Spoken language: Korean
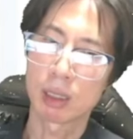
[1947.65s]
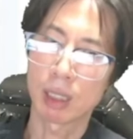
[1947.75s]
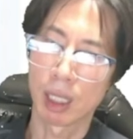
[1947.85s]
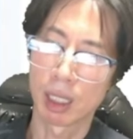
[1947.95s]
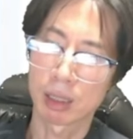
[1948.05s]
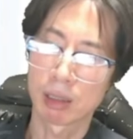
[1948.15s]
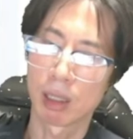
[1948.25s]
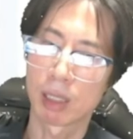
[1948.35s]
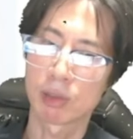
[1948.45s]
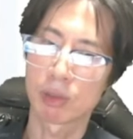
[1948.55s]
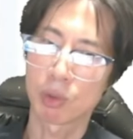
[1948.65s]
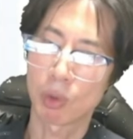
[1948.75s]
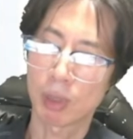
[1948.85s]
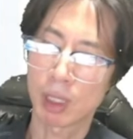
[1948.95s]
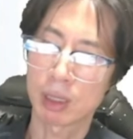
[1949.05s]
대학 나와서
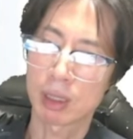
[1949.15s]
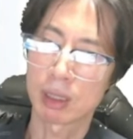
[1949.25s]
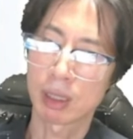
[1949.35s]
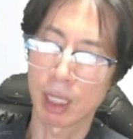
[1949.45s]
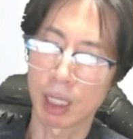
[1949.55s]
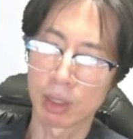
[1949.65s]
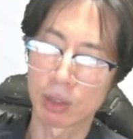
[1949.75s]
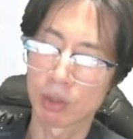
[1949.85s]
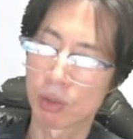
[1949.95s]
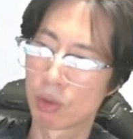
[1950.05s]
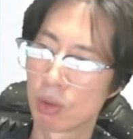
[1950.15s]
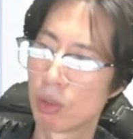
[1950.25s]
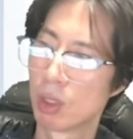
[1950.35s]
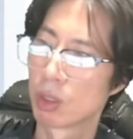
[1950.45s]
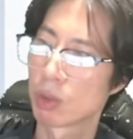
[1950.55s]
똑같은 IQ고
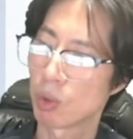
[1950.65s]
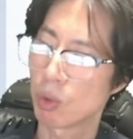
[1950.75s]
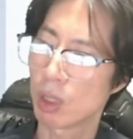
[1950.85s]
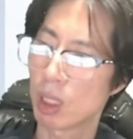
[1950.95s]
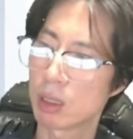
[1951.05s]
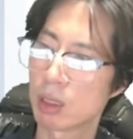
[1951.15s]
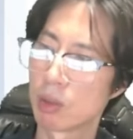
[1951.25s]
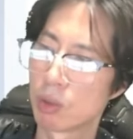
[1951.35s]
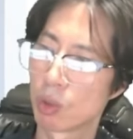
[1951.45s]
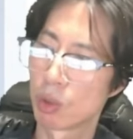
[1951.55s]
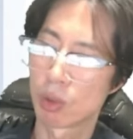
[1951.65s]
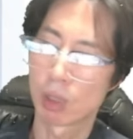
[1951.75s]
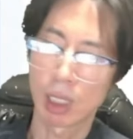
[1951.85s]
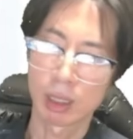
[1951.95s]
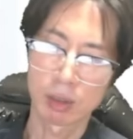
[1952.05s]
똑같은 노력을
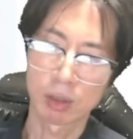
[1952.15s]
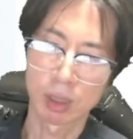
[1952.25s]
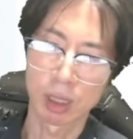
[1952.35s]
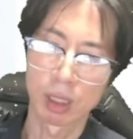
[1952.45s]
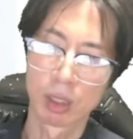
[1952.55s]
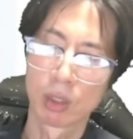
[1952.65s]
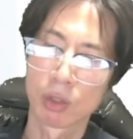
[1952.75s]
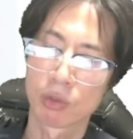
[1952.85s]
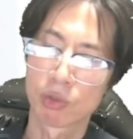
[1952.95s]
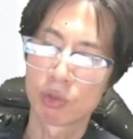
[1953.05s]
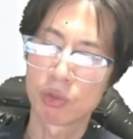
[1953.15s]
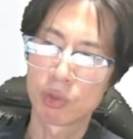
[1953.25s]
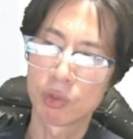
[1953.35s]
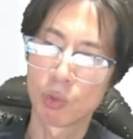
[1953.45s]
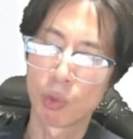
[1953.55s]
하는 건데
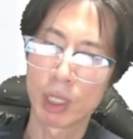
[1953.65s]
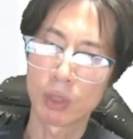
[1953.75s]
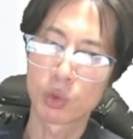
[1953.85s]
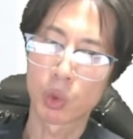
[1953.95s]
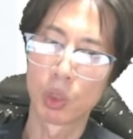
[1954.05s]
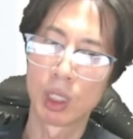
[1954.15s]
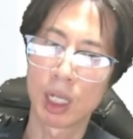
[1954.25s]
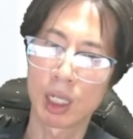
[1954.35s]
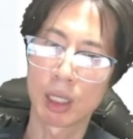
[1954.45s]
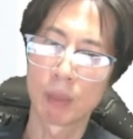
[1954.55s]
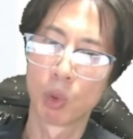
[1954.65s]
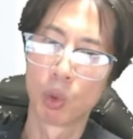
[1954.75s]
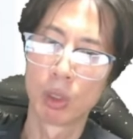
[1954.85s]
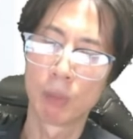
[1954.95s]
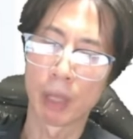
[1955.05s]
누구는 왜 졸라게
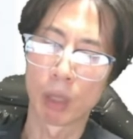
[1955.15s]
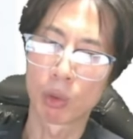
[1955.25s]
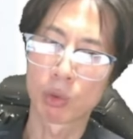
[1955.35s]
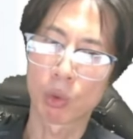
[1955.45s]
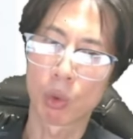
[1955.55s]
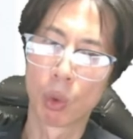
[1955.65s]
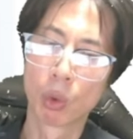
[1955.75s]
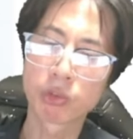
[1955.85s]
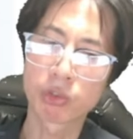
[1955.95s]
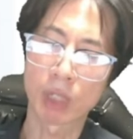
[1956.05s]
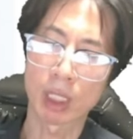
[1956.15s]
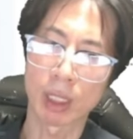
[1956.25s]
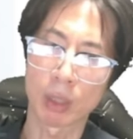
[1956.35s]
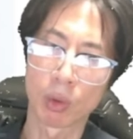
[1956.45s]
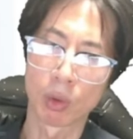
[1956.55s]
뭘 배워도 고수가
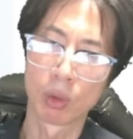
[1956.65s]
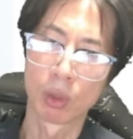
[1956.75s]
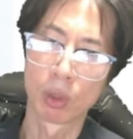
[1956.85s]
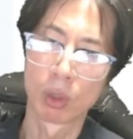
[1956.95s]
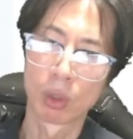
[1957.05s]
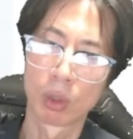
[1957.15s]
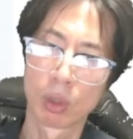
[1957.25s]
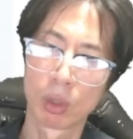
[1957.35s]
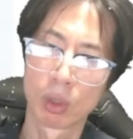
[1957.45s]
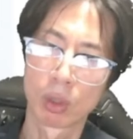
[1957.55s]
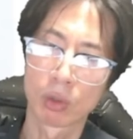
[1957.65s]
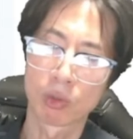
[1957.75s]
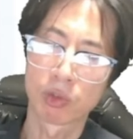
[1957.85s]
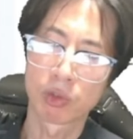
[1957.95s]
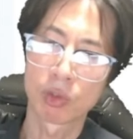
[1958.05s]
되고
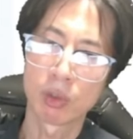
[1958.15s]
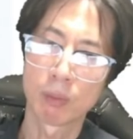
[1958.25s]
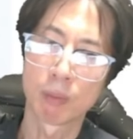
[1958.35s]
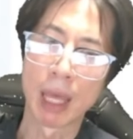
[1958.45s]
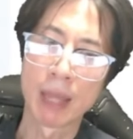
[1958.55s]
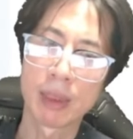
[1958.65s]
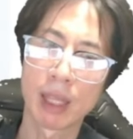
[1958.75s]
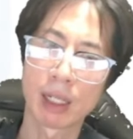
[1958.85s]
누군 맨날